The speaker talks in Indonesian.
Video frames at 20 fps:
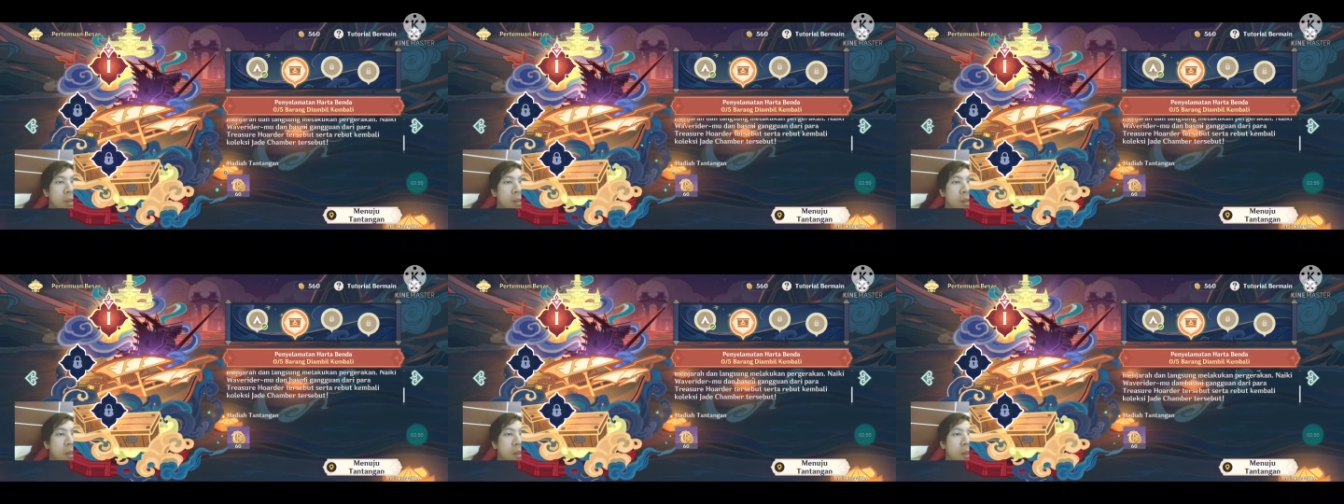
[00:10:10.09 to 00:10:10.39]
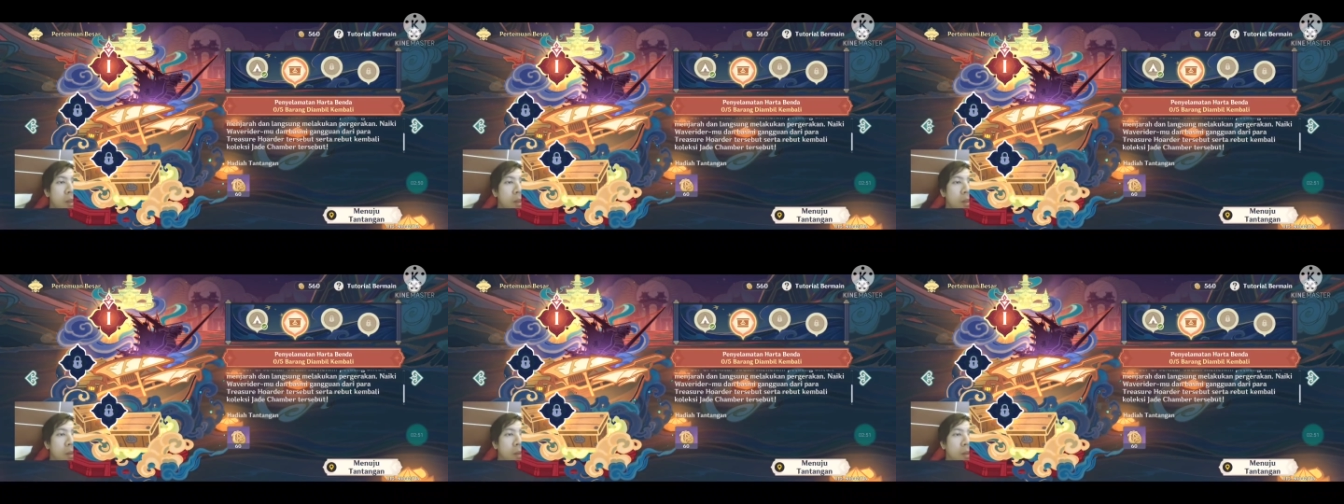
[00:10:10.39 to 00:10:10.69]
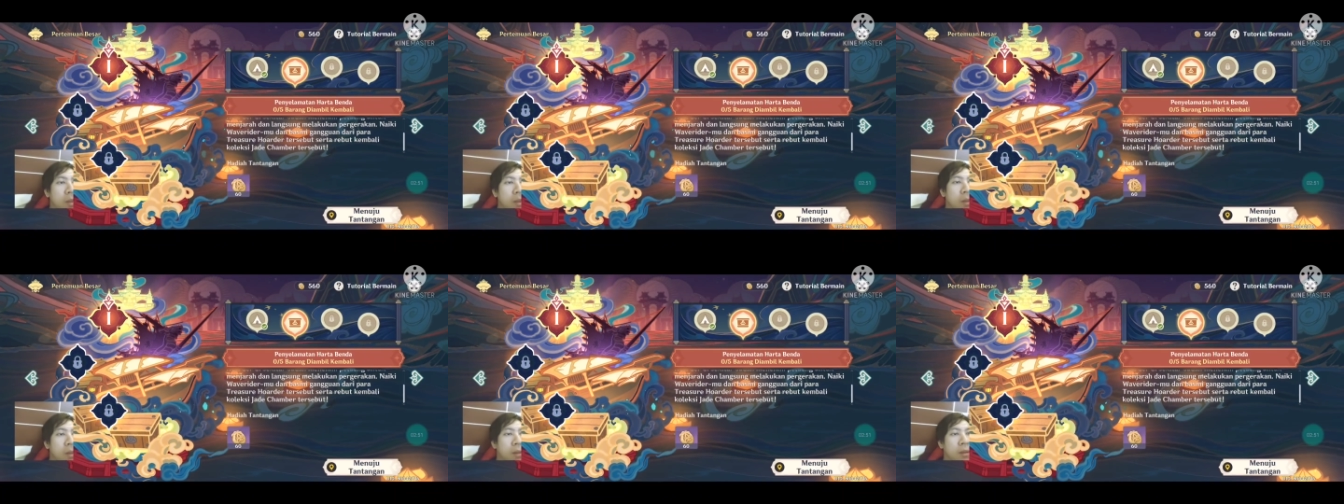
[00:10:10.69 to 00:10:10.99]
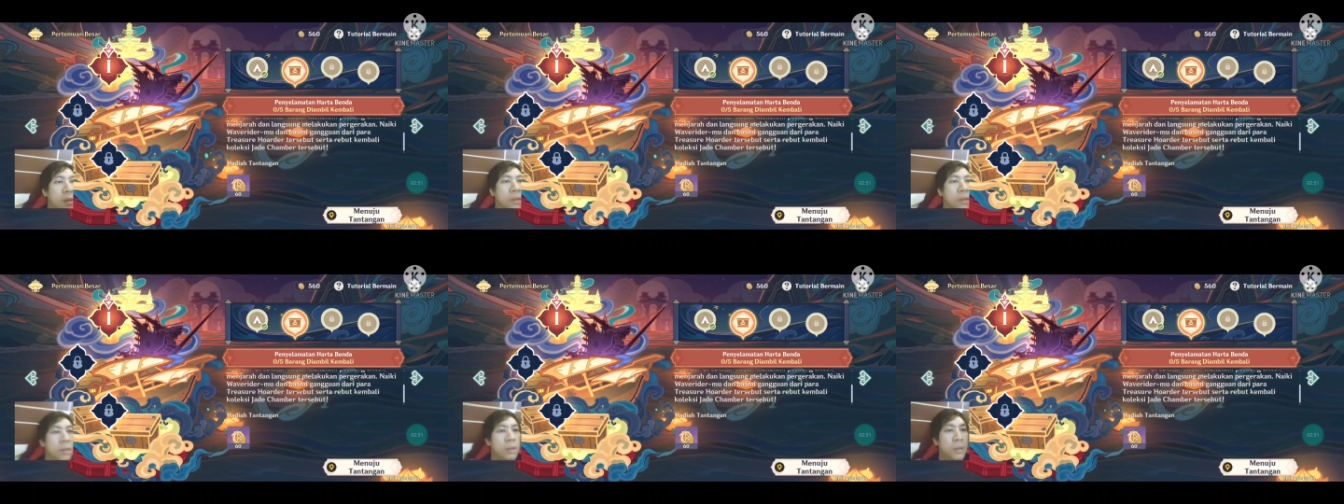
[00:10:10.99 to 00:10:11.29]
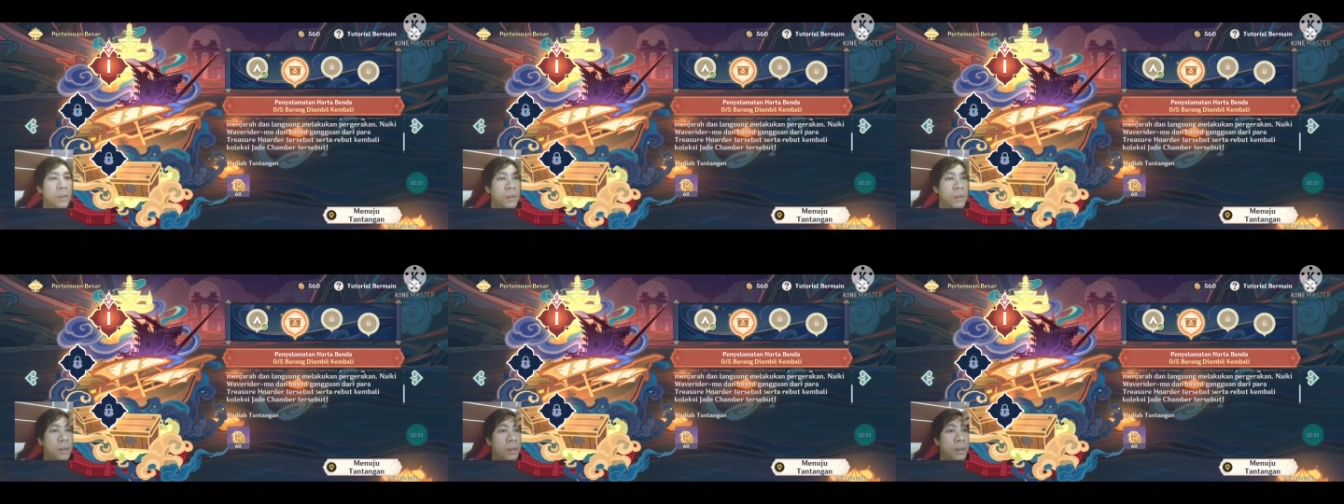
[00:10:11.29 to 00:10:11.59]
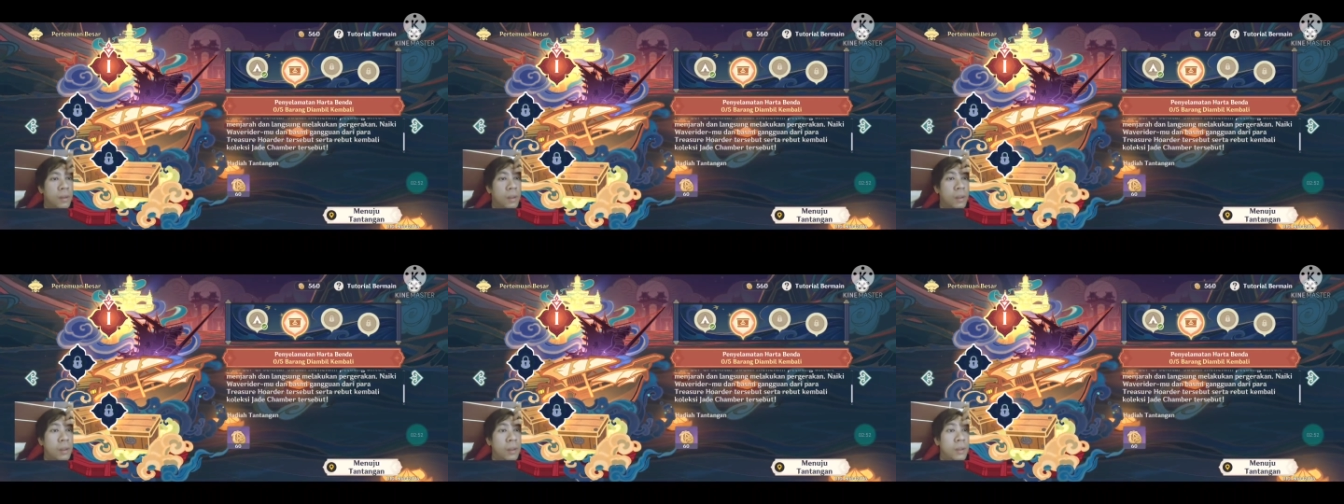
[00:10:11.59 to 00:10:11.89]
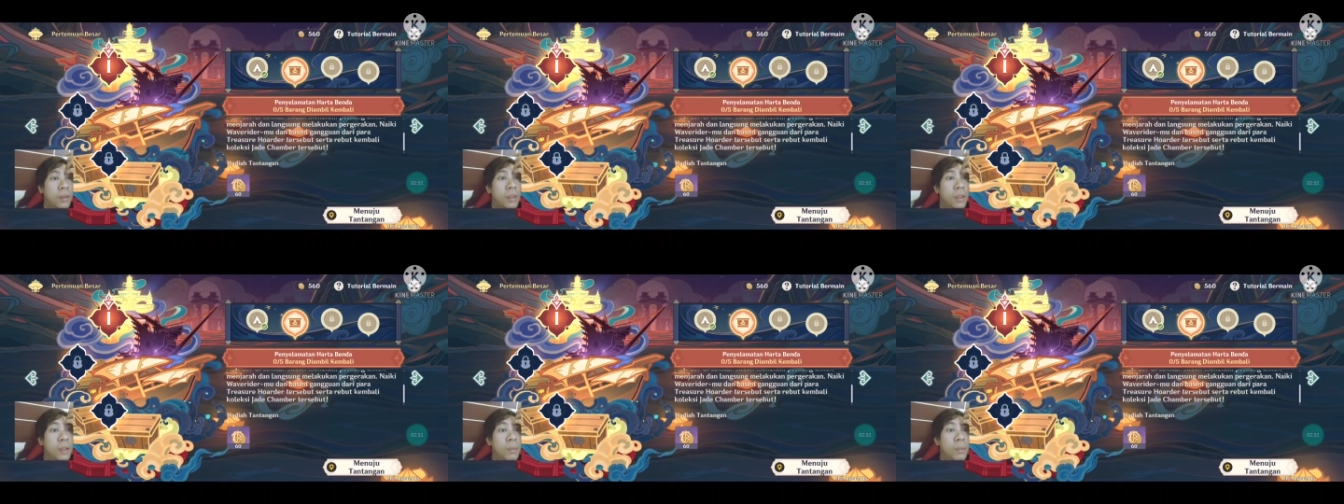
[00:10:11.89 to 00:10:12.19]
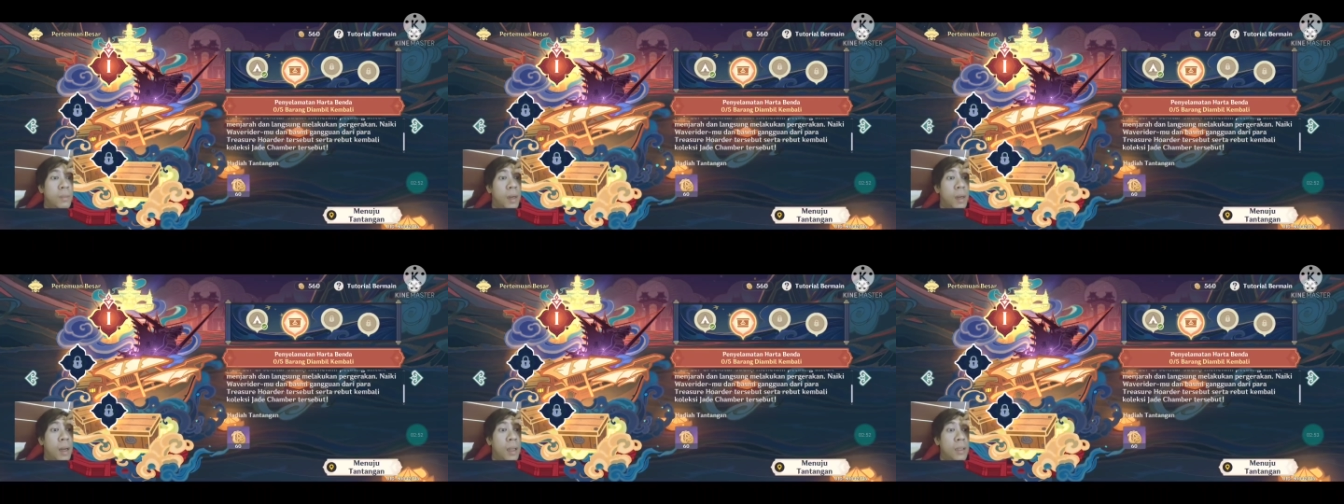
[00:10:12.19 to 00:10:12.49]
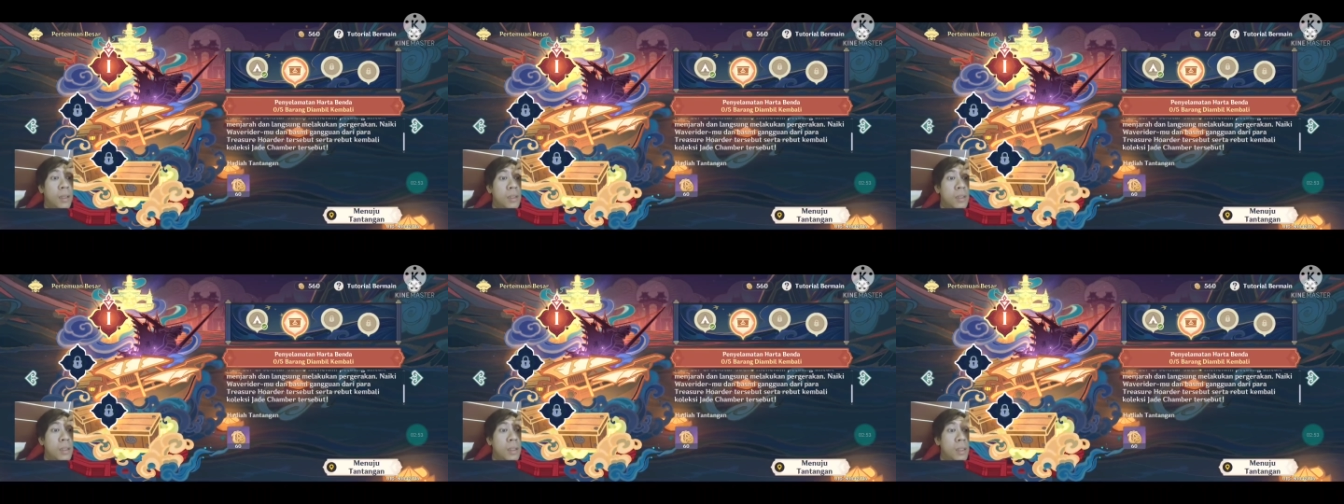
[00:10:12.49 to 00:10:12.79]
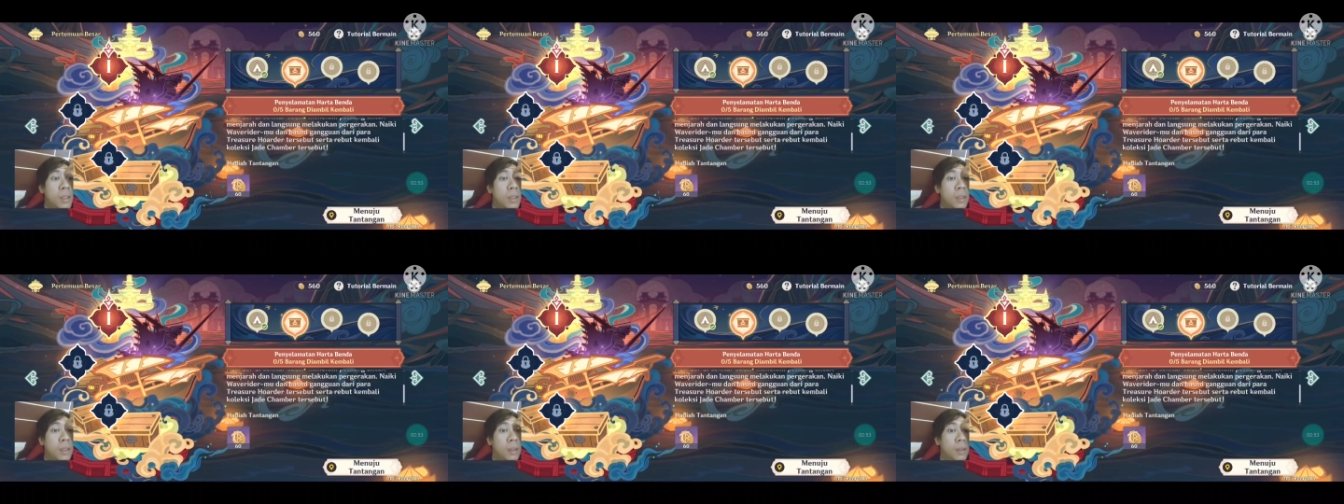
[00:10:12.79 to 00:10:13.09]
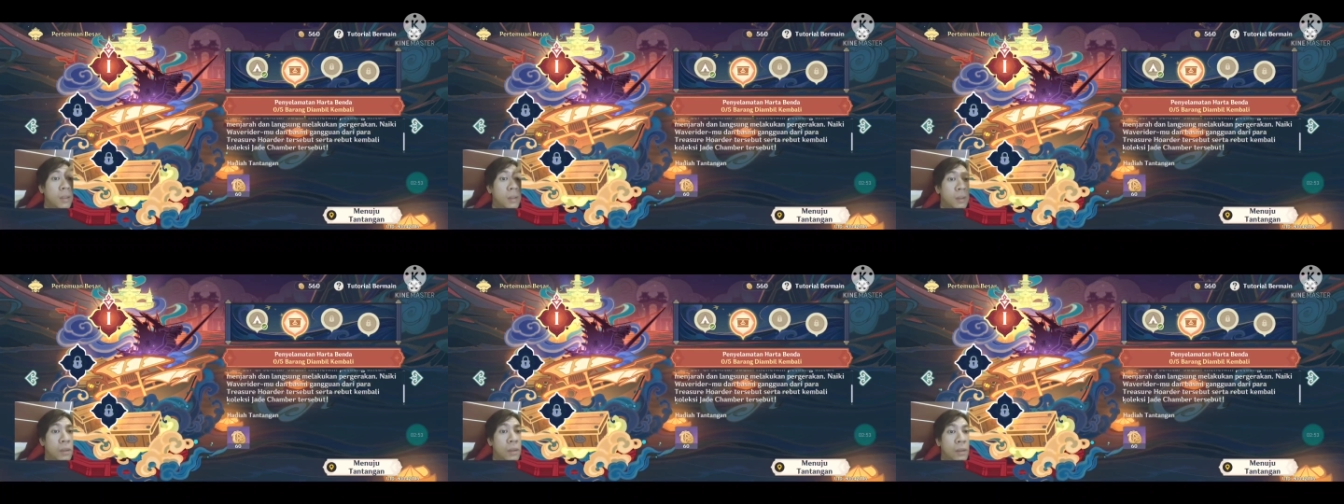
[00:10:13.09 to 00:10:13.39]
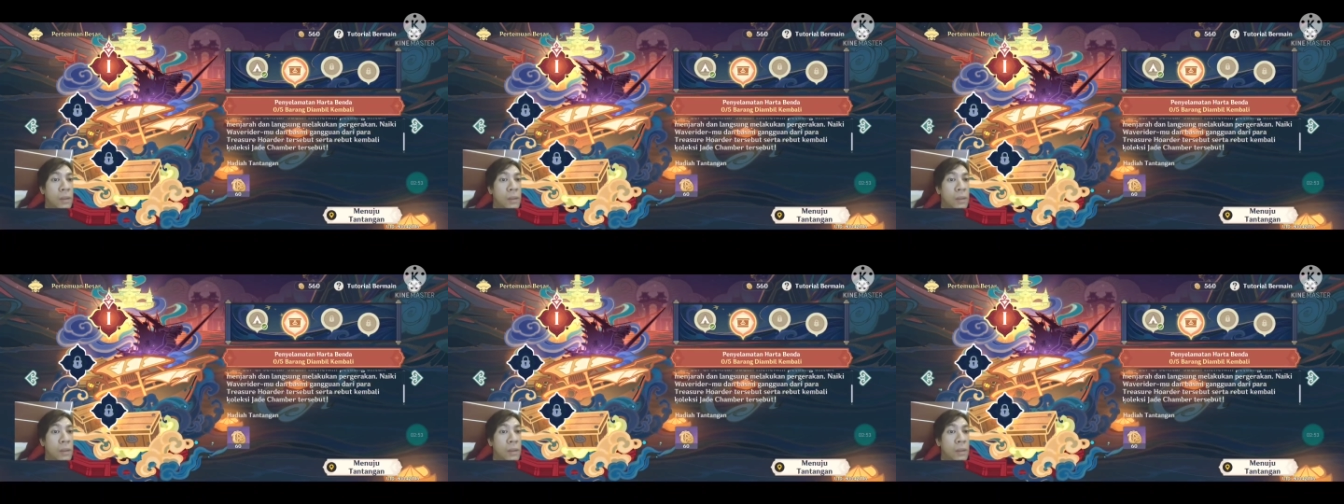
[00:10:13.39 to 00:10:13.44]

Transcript: sih di sini ya. Uh, ini 5 lagi sih.